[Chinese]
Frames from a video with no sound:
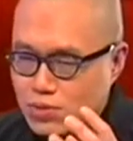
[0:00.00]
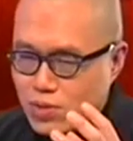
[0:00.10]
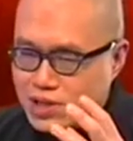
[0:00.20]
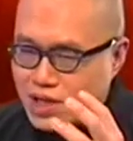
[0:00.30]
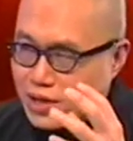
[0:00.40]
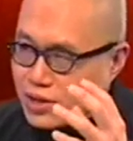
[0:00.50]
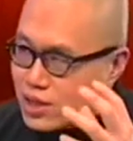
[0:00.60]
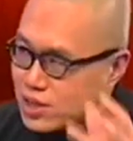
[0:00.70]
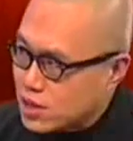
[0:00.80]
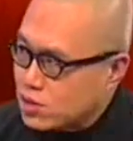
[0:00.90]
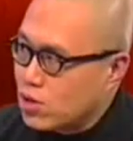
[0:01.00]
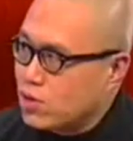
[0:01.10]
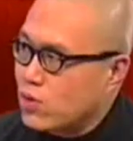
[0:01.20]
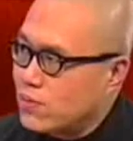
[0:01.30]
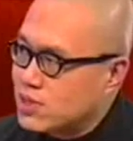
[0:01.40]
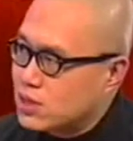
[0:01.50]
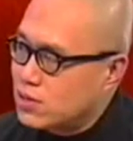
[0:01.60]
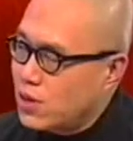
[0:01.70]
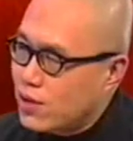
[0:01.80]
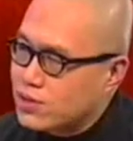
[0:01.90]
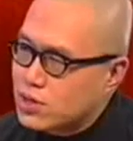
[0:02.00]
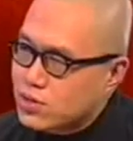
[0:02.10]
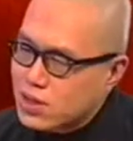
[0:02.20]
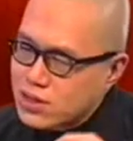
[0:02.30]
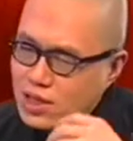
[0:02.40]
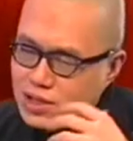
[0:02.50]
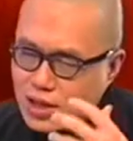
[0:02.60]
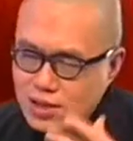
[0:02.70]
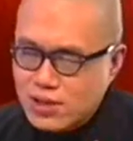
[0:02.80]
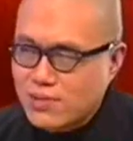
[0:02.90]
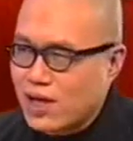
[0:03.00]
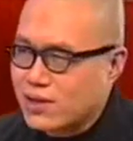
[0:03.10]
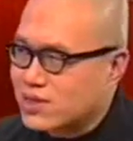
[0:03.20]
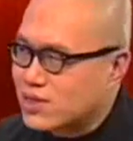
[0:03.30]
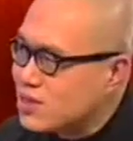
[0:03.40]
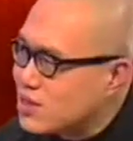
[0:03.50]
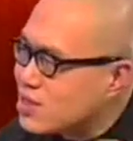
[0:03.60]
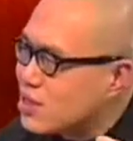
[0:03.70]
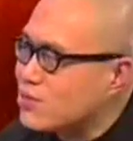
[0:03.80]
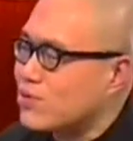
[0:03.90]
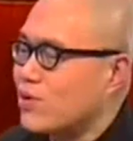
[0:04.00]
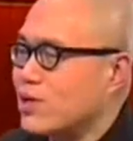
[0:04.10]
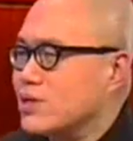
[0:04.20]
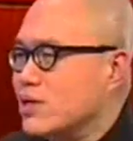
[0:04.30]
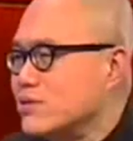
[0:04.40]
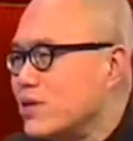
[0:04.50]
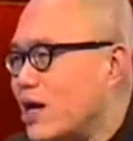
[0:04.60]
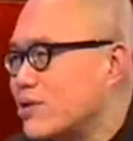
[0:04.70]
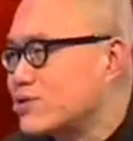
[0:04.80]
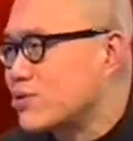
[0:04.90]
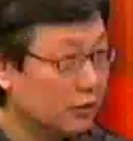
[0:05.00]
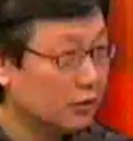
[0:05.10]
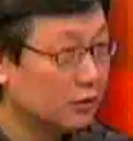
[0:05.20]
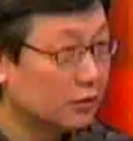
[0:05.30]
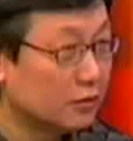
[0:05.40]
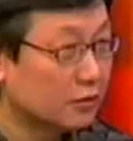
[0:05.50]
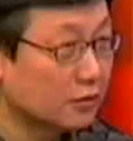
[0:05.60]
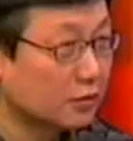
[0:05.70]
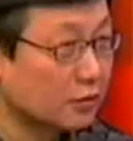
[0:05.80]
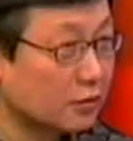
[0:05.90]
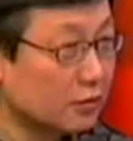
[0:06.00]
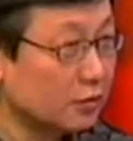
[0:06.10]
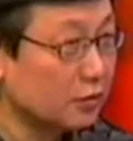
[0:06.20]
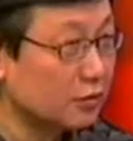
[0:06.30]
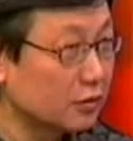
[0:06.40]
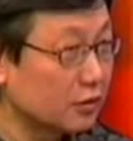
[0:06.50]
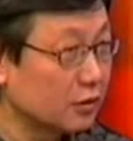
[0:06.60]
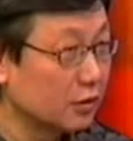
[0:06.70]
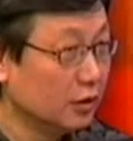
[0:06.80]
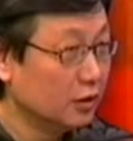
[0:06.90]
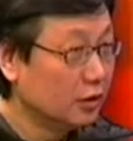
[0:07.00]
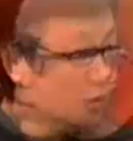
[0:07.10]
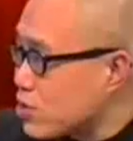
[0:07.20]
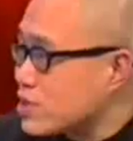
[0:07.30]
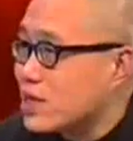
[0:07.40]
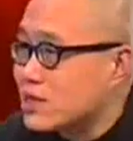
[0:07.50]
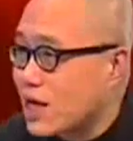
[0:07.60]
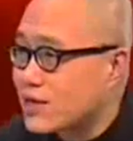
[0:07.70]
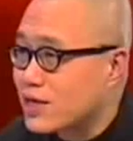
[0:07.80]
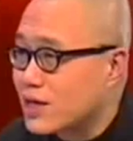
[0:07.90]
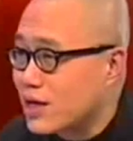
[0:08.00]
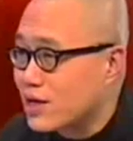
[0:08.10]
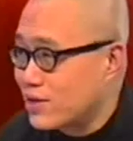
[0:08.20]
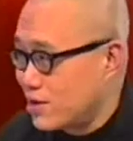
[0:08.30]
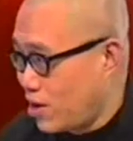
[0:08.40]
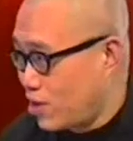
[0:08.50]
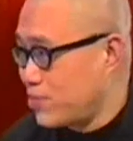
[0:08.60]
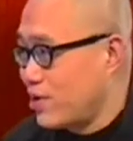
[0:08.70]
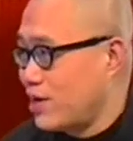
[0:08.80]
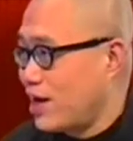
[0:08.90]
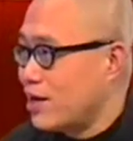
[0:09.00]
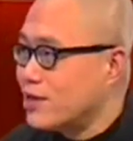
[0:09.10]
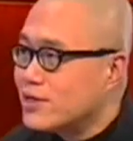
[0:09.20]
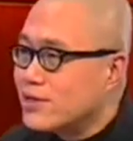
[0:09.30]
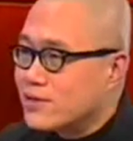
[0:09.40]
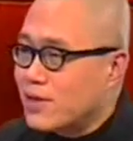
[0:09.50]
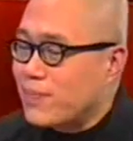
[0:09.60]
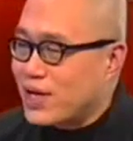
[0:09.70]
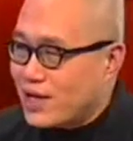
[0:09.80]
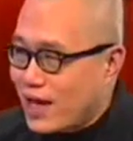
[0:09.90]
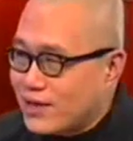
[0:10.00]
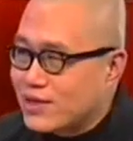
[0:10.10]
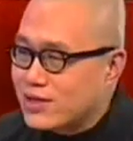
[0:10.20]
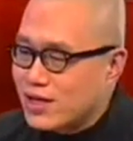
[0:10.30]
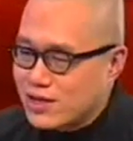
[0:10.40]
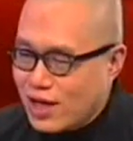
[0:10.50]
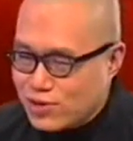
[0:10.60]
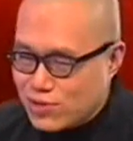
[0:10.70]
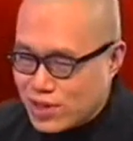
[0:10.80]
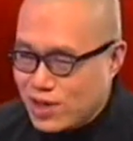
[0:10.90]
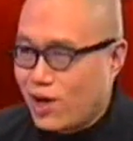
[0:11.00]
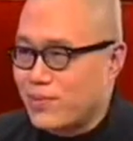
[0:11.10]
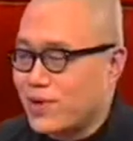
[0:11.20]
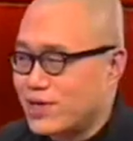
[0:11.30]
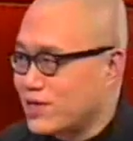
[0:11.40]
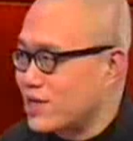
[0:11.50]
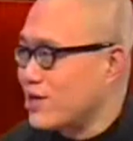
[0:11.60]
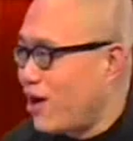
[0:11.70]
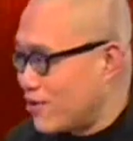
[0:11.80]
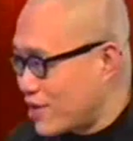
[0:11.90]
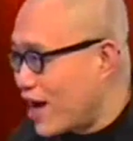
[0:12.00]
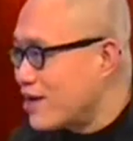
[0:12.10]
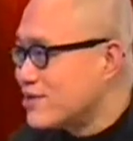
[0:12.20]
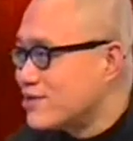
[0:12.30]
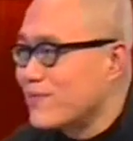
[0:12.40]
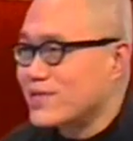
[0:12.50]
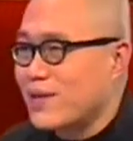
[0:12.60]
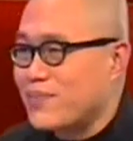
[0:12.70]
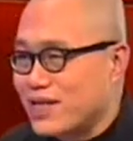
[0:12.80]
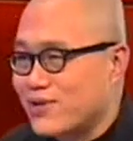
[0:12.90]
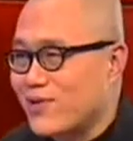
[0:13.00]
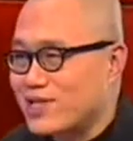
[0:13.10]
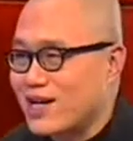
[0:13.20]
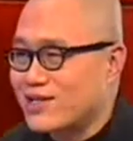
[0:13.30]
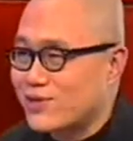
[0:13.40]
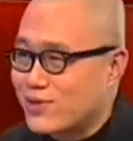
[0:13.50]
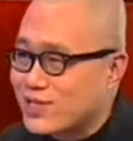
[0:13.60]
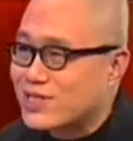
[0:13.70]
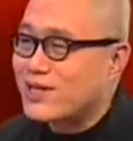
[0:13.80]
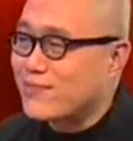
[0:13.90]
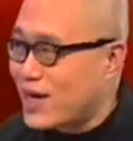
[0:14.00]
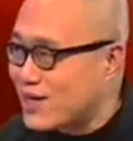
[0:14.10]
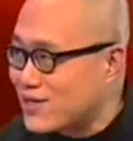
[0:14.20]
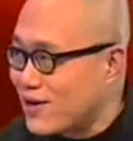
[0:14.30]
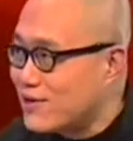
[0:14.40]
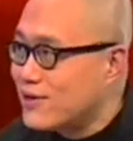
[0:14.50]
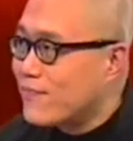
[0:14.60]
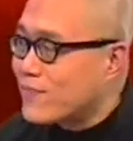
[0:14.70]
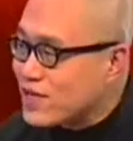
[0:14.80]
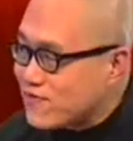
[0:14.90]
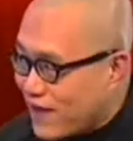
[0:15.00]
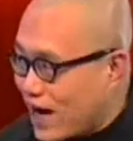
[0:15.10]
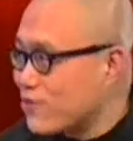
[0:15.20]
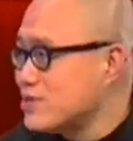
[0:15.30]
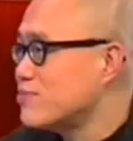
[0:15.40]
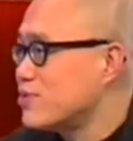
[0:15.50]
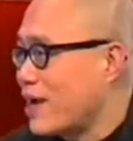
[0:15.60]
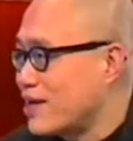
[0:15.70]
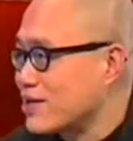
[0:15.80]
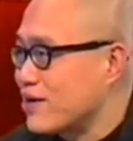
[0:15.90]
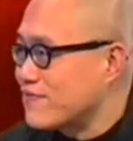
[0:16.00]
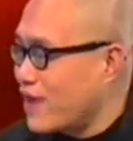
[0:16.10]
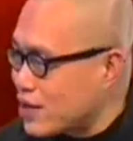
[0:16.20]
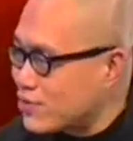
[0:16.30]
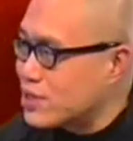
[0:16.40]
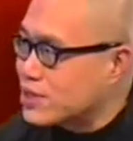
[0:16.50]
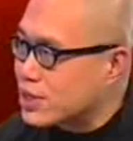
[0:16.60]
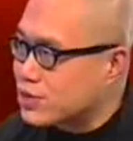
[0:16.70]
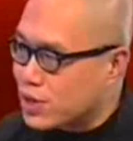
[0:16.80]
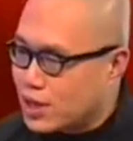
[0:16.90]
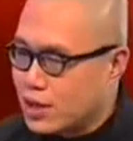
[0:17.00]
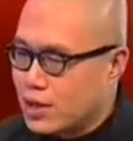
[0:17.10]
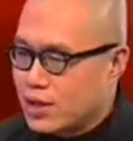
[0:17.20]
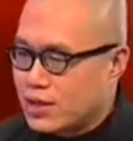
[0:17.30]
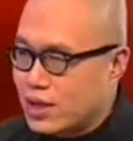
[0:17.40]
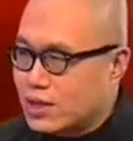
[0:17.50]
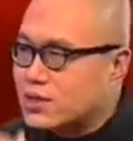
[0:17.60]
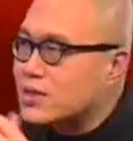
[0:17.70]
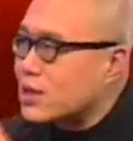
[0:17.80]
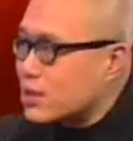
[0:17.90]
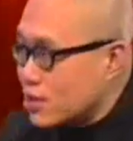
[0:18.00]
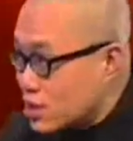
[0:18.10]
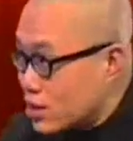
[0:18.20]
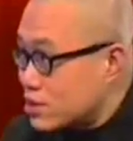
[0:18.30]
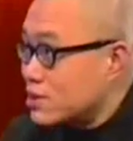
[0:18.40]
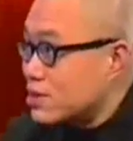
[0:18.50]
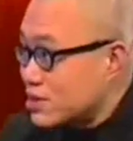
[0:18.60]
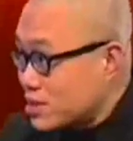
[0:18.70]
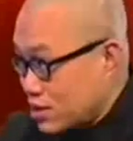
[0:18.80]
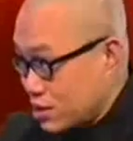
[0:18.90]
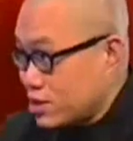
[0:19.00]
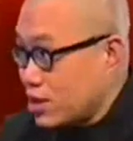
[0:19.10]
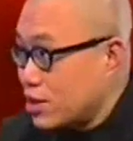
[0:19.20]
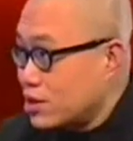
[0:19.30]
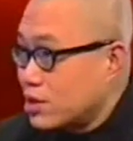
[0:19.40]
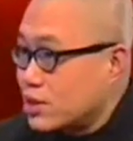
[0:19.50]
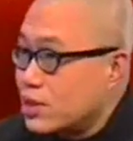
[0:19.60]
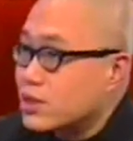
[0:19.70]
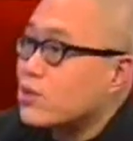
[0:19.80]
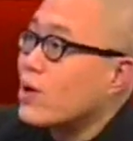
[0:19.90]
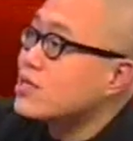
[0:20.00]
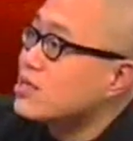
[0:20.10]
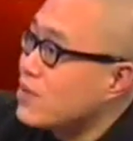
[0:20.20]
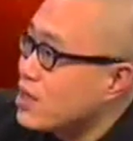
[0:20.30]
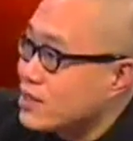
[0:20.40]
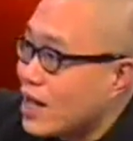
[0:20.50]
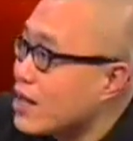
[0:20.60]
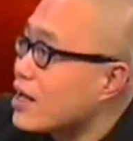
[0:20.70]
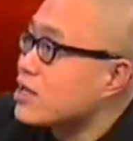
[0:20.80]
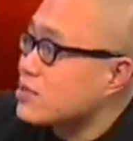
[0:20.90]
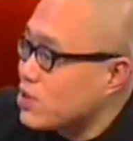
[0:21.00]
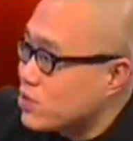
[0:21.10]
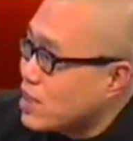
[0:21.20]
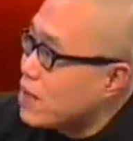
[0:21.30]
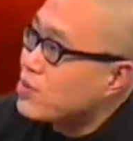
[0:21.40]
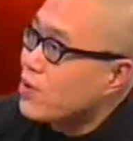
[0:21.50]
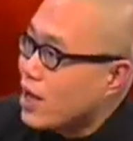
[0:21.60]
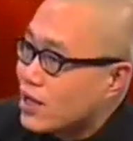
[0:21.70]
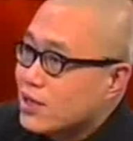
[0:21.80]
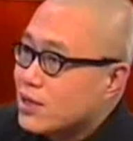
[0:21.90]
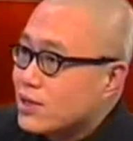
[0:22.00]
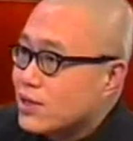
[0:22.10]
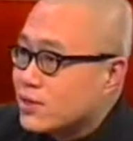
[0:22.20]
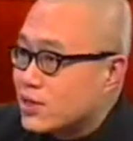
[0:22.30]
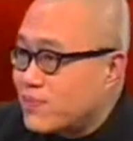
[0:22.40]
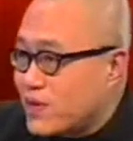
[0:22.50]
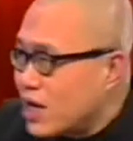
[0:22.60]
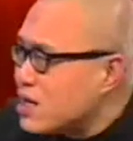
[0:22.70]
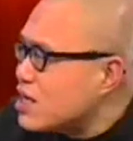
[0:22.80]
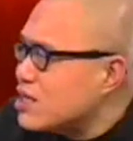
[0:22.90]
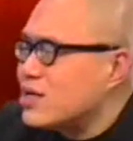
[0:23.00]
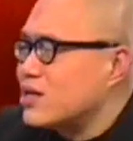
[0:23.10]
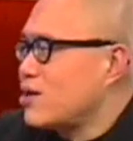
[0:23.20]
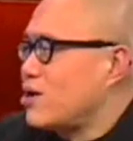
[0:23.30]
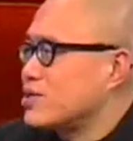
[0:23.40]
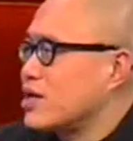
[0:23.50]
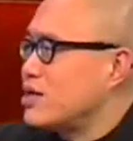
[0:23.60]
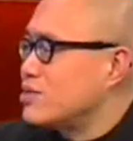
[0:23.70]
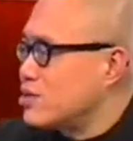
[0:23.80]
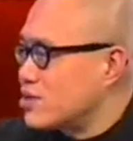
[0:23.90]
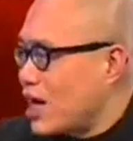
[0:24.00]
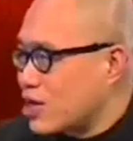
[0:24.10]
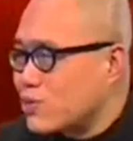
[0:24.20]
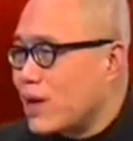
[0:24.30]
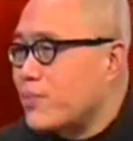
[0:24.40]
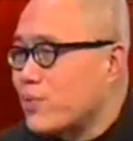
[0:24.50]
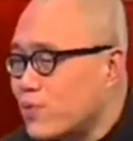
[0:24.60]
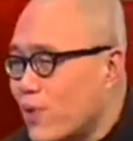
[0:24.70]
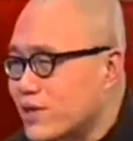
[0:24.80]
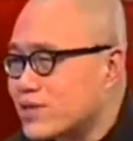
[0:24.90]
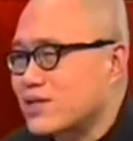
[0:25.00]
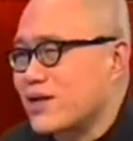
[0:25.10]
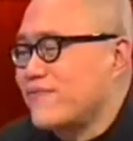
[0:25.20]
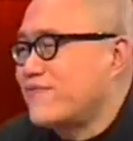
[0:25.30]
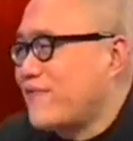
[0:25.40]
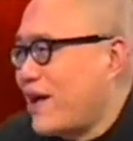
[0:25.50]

透过这样的一个行动，我们老是觉得这个人怎么他的私生活跟他的总统之间好像混得很厉害。比如说像他那个老老婆啊，那本来呢，那个他娶个老婆也挺好的。那么在别的国家人家觉得是件美事儿，但是法国人不买这个，法国人是觉得你自个儿的事儿是你自个儿的事儿，你你关起门来你爱干什么我咱不管。嗯，你别天天闹这，你就拿出来曝光这是